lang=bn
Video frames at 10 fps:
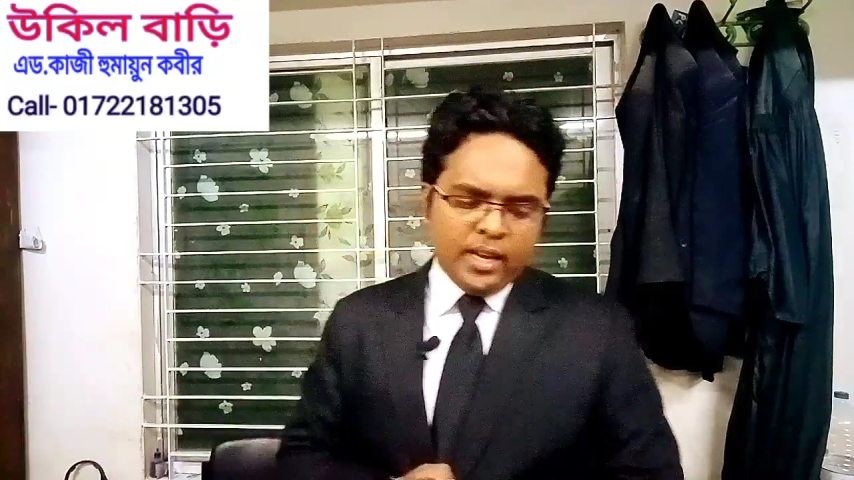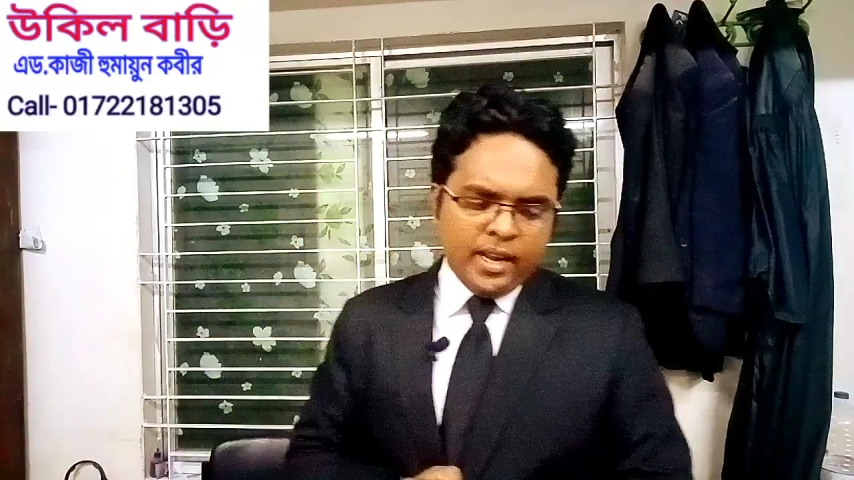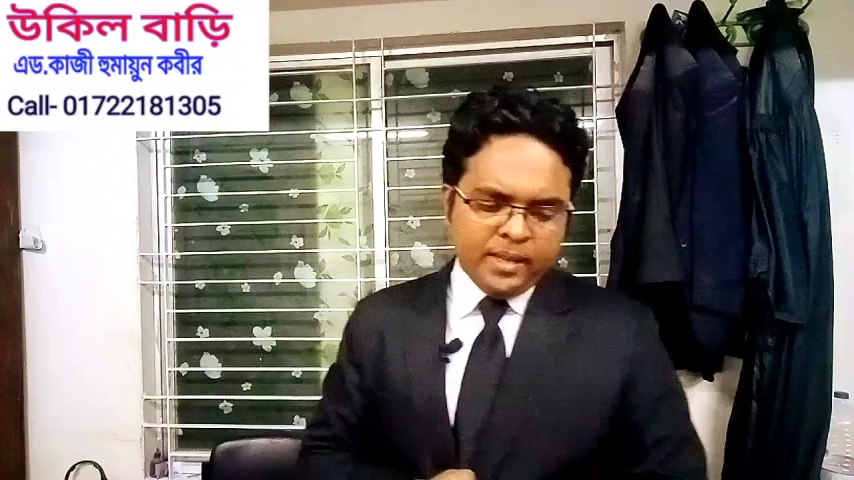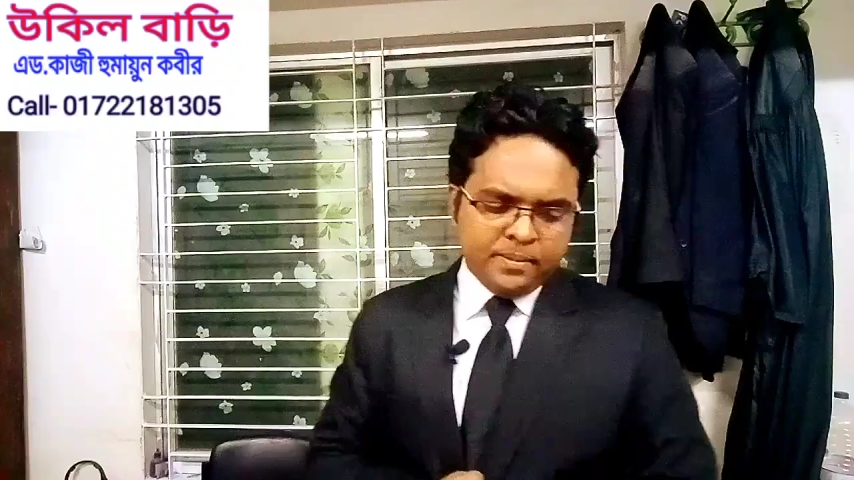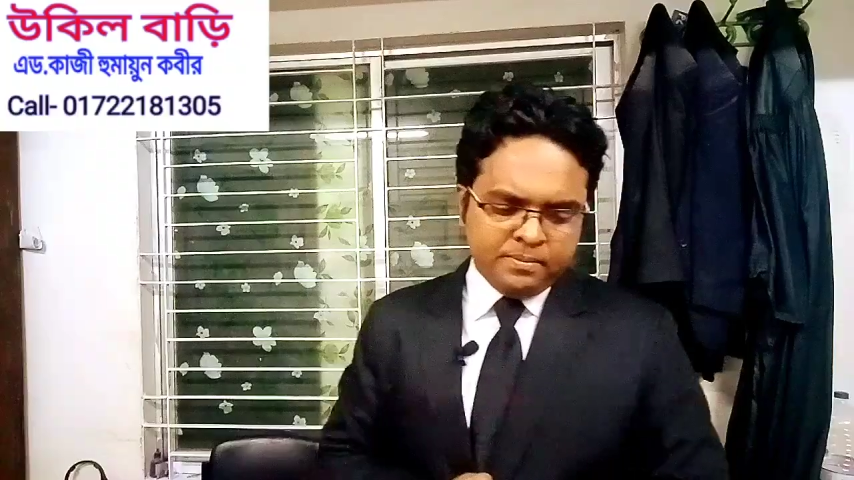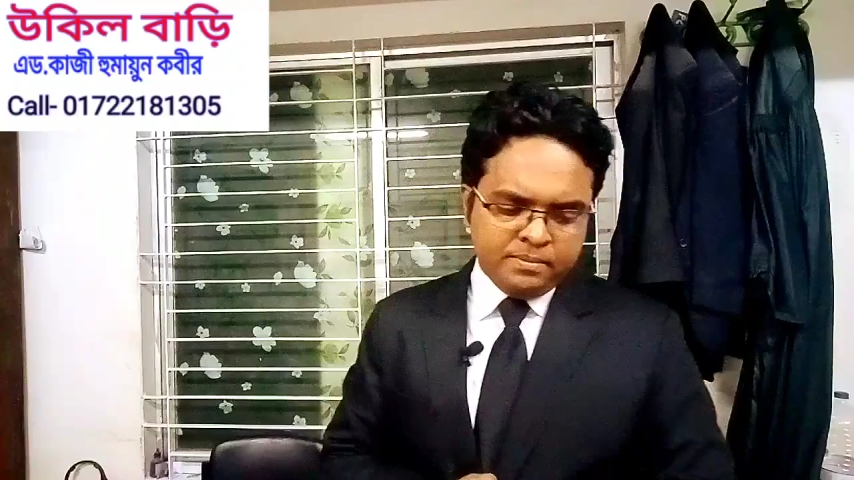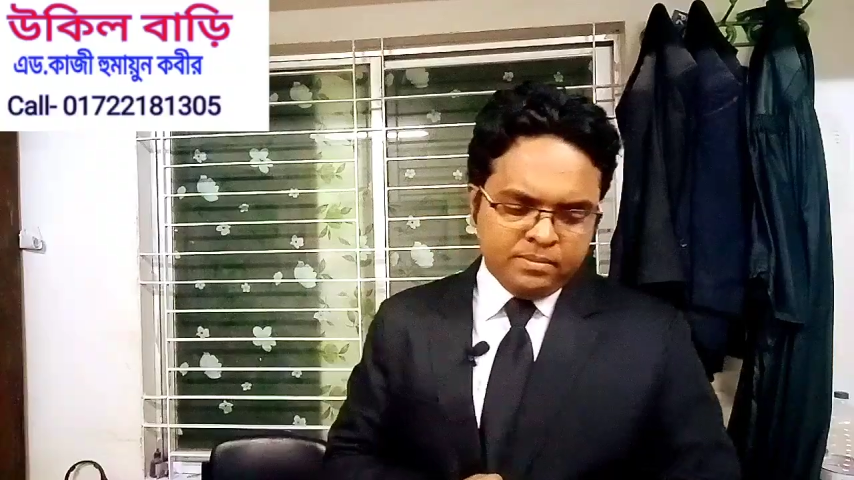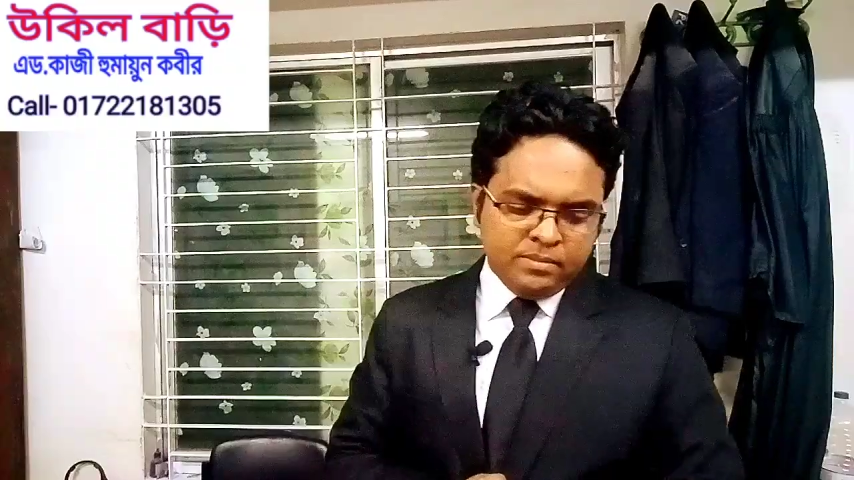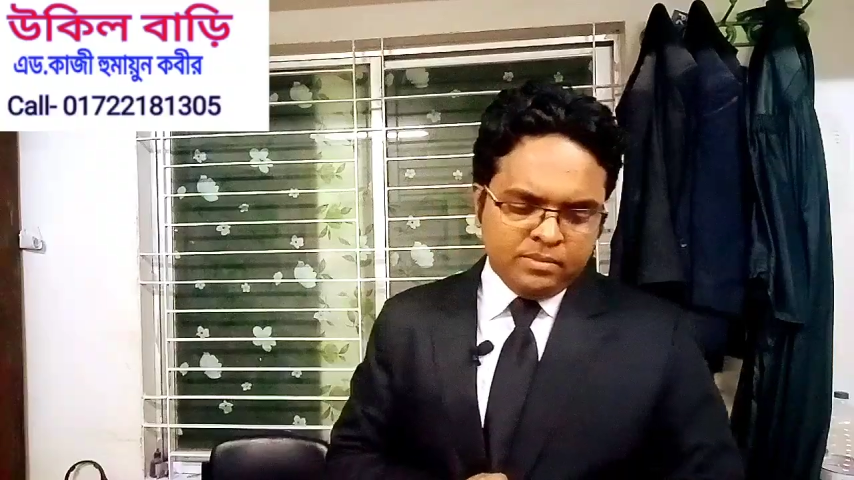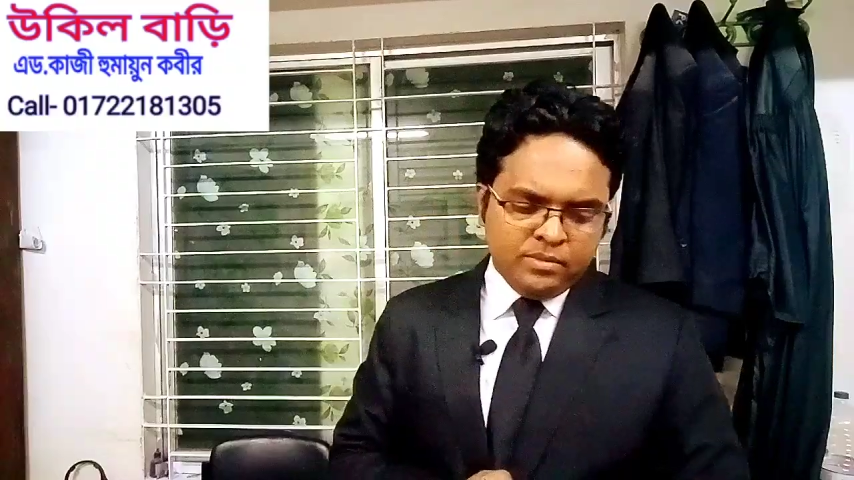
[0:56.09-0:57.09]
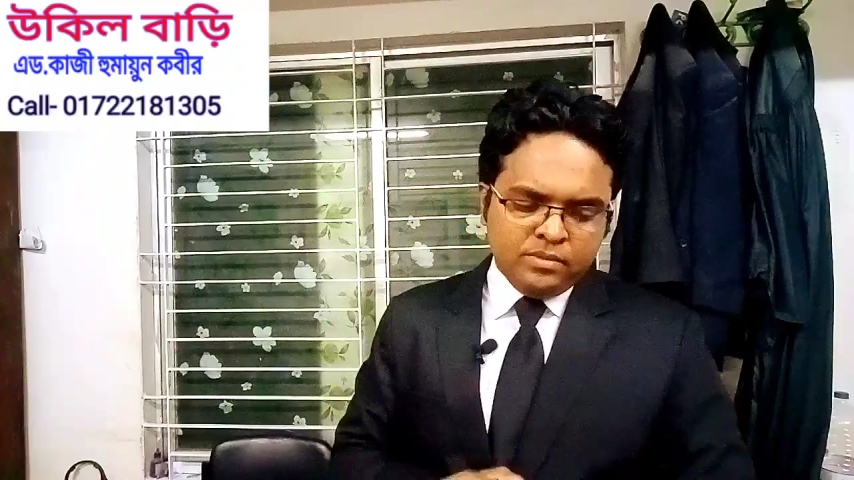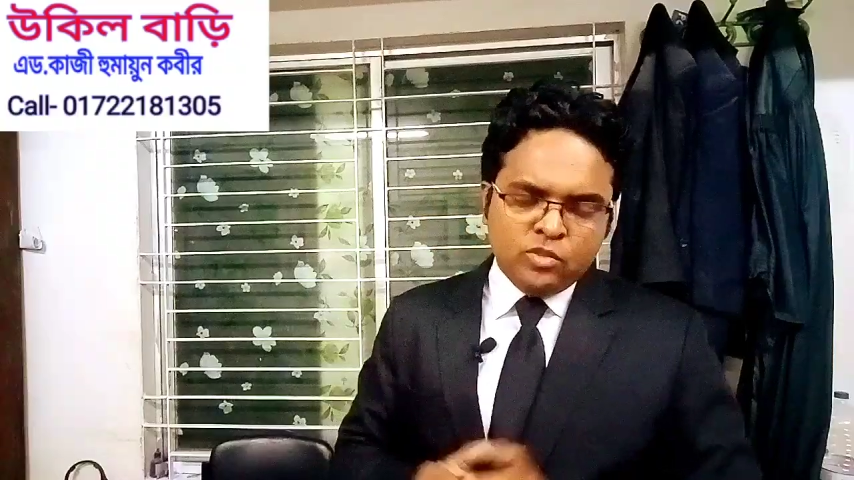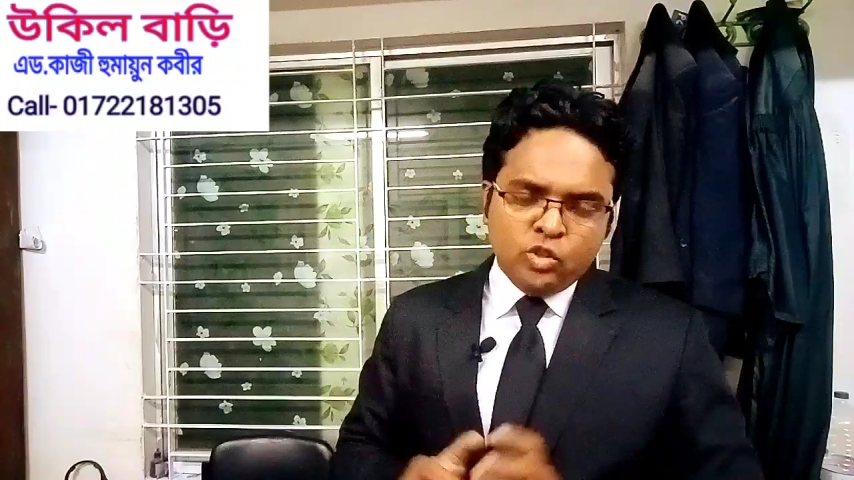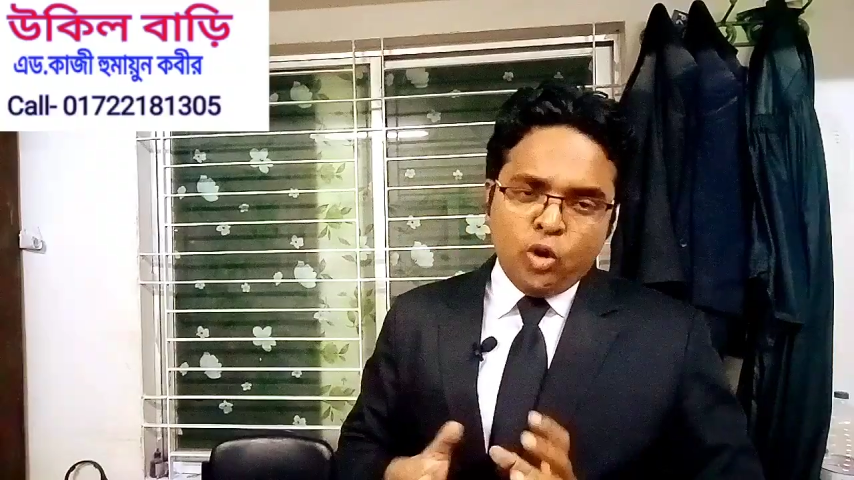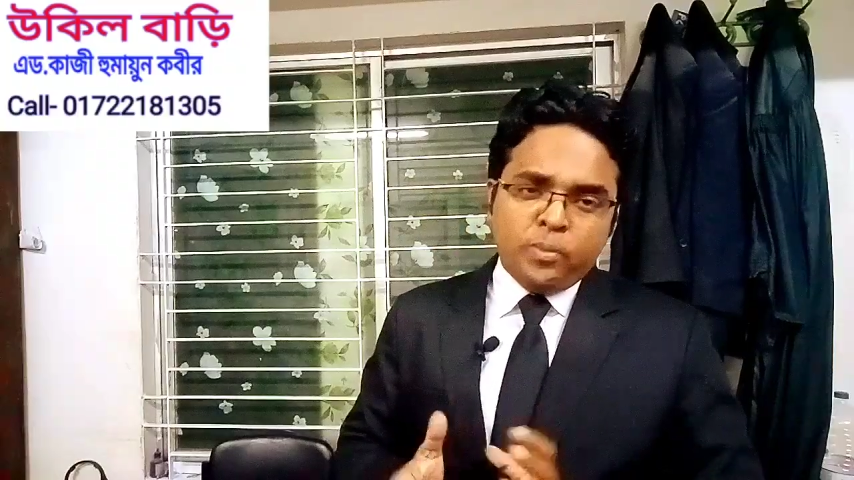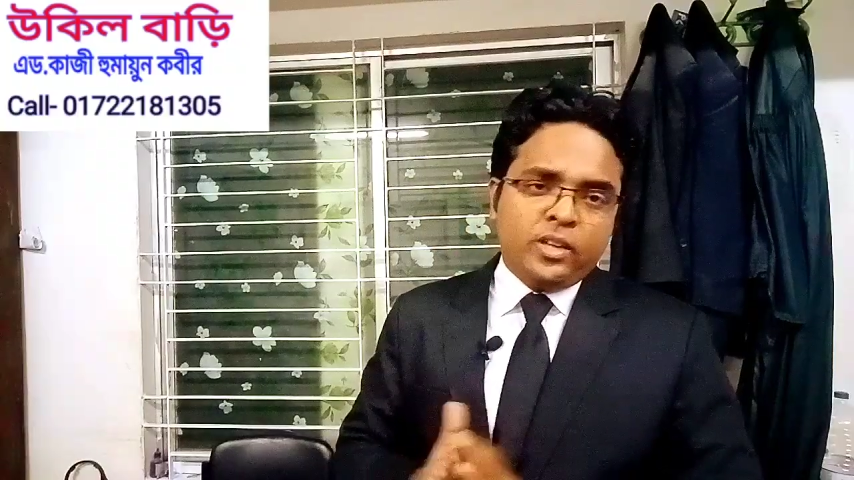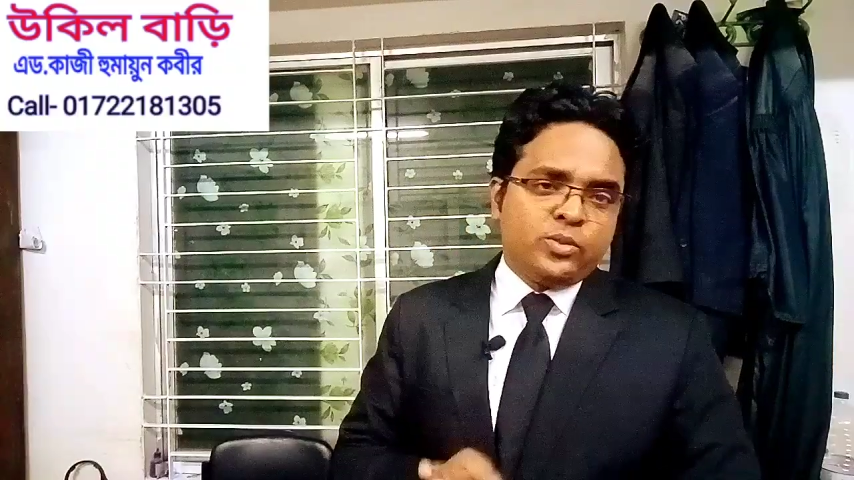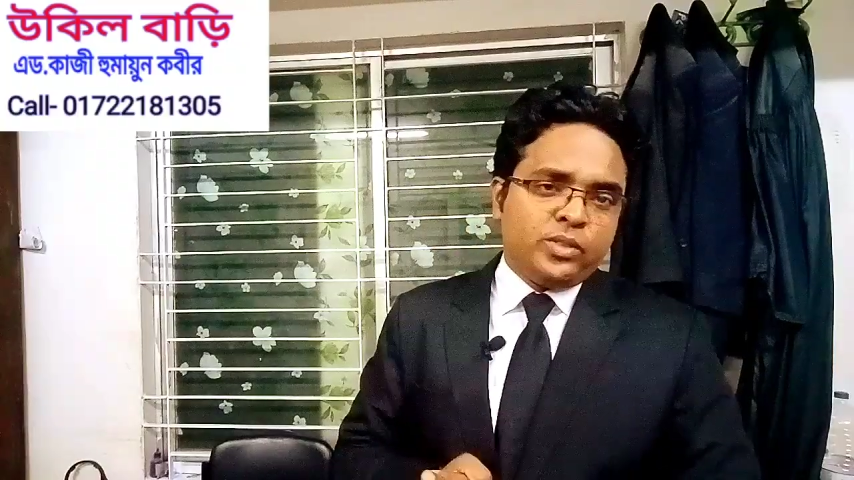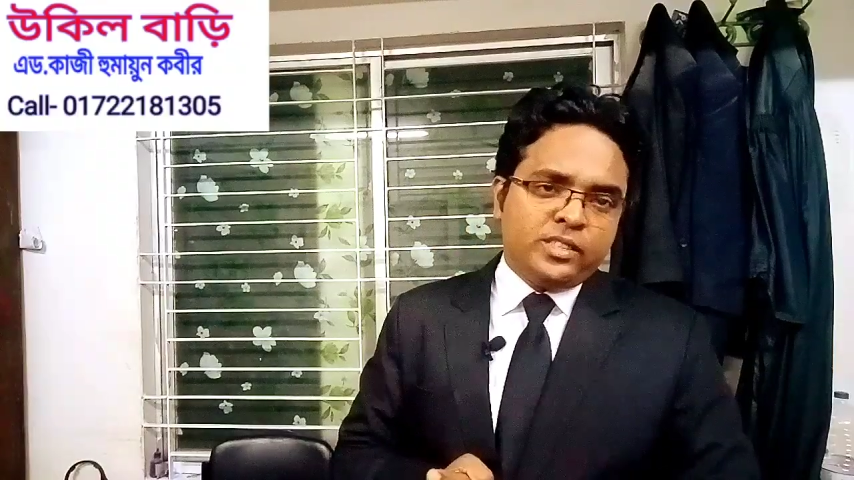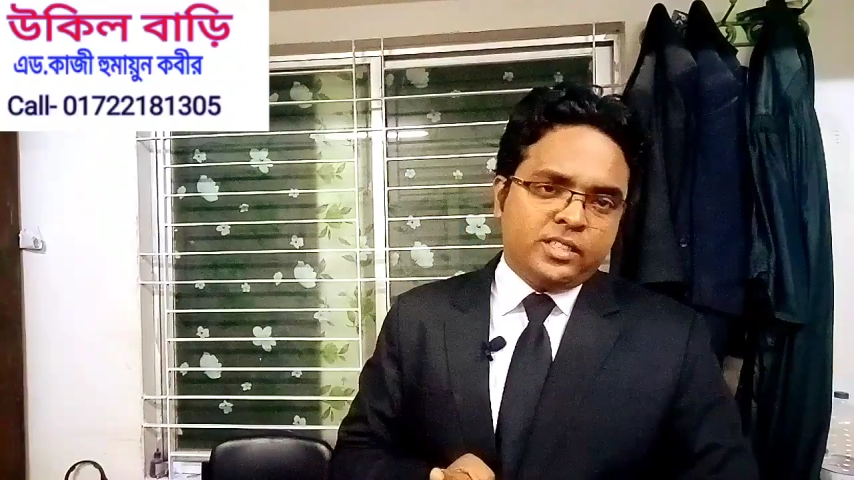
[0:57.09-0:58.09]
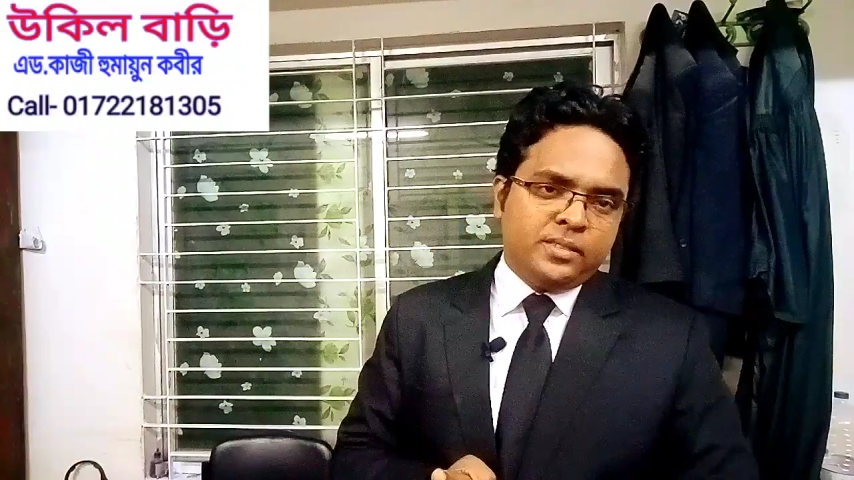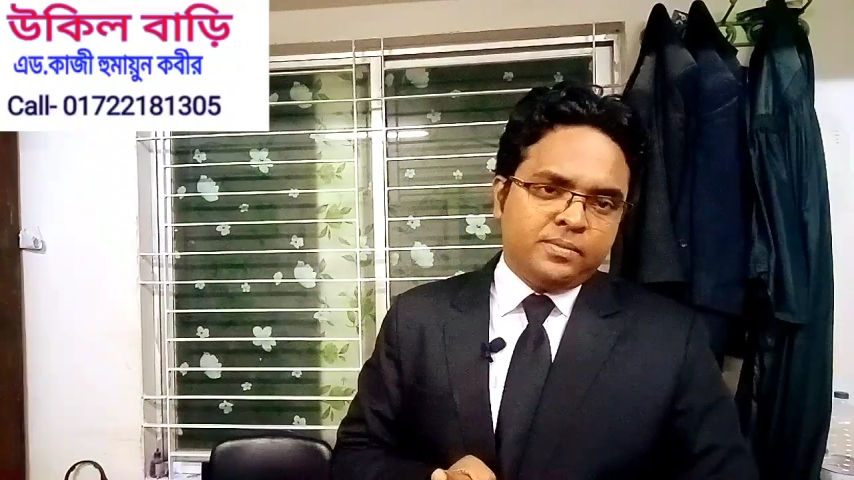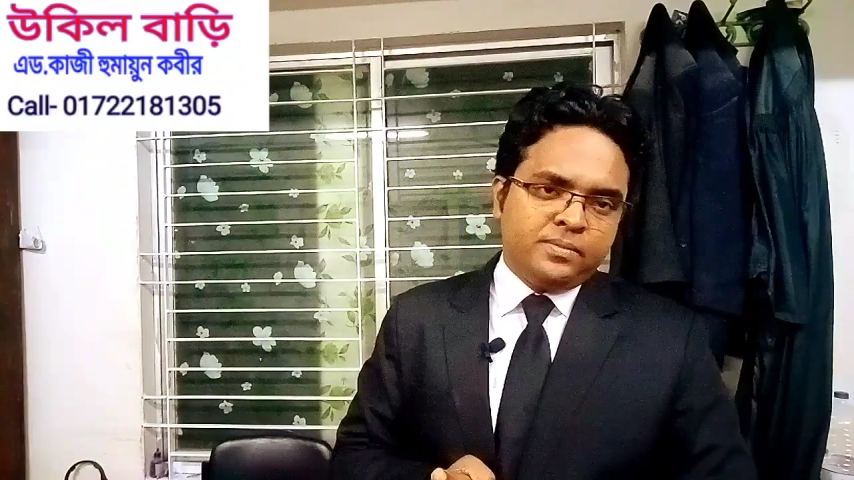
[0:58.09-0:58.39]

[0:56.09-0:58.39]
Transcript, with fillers: ধারায় অপরাধ করেছে